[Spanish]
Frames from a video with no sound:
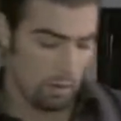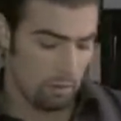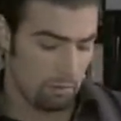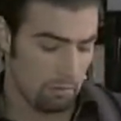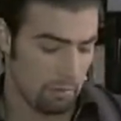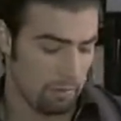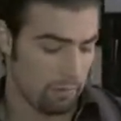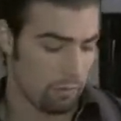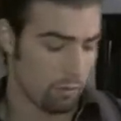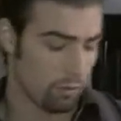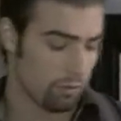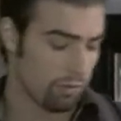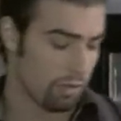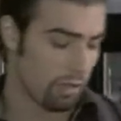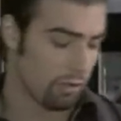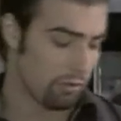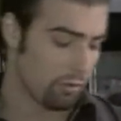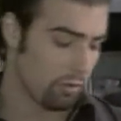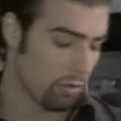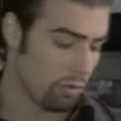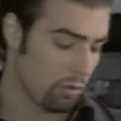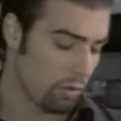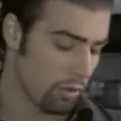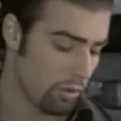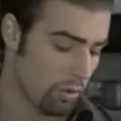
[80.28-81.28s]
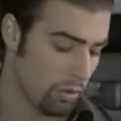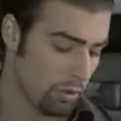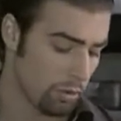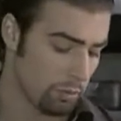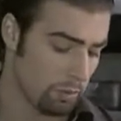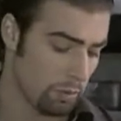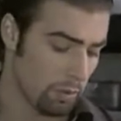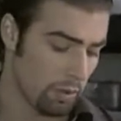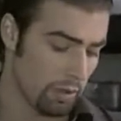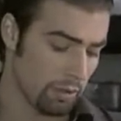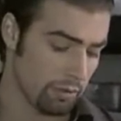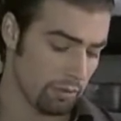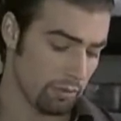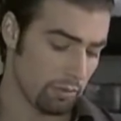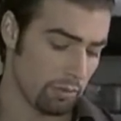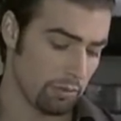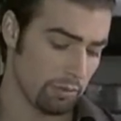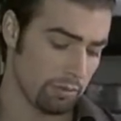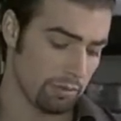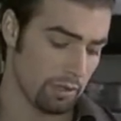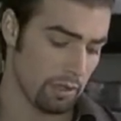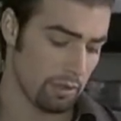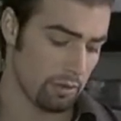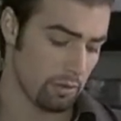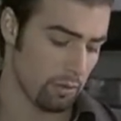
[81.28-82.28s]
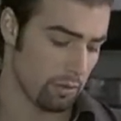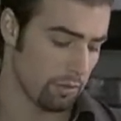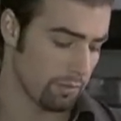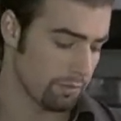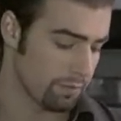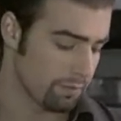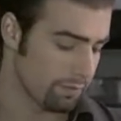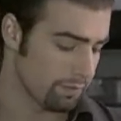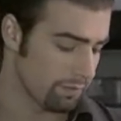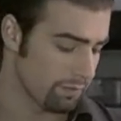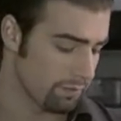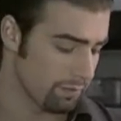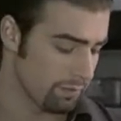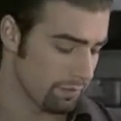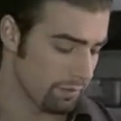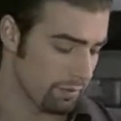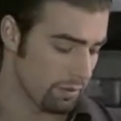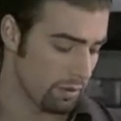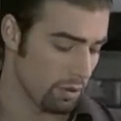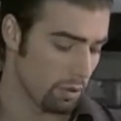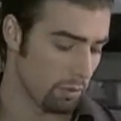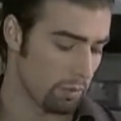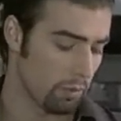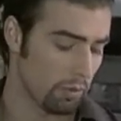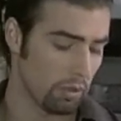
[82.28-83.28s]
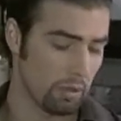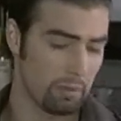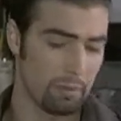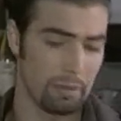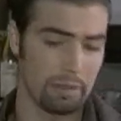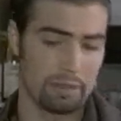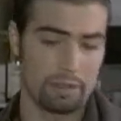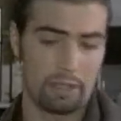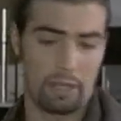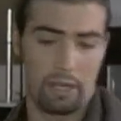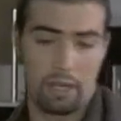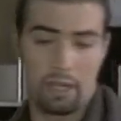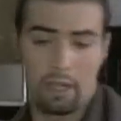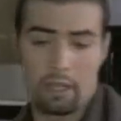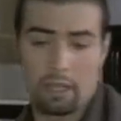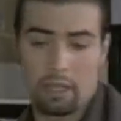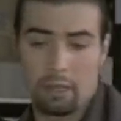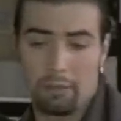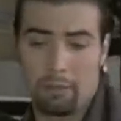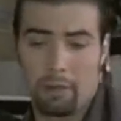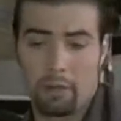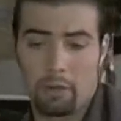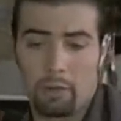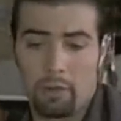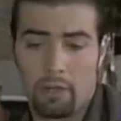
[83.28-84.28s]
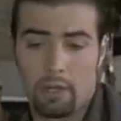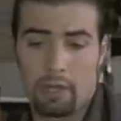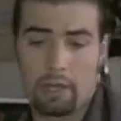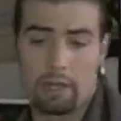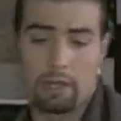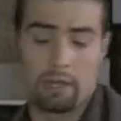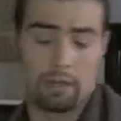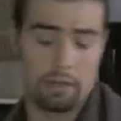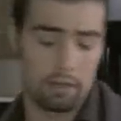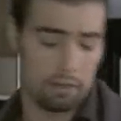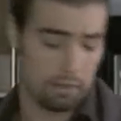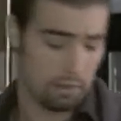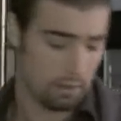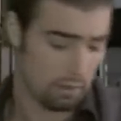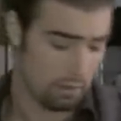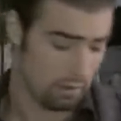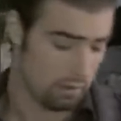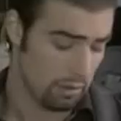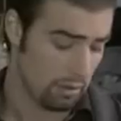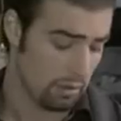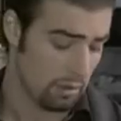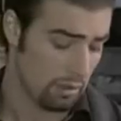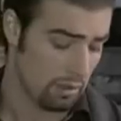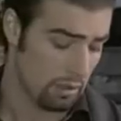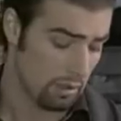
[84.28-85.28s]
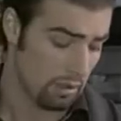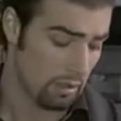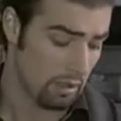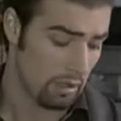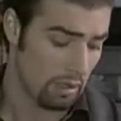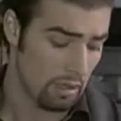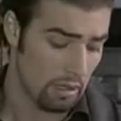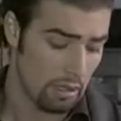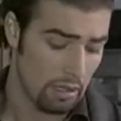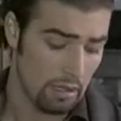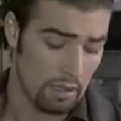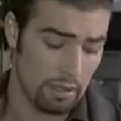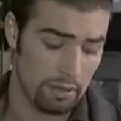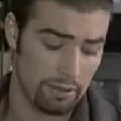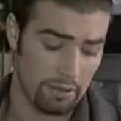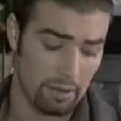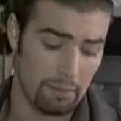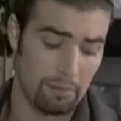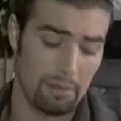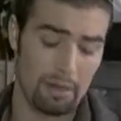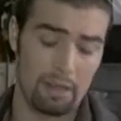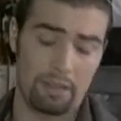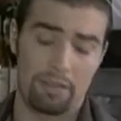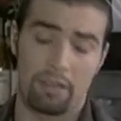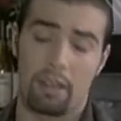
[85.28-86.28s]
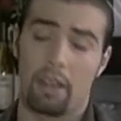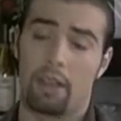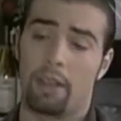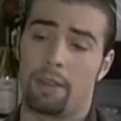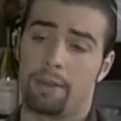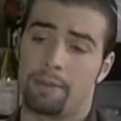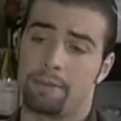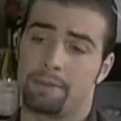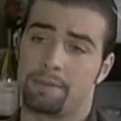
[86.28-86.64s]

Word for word: Mi frustración hoy no es por eso, Sandro, sino porque me enteré de que Manuela está embarazada.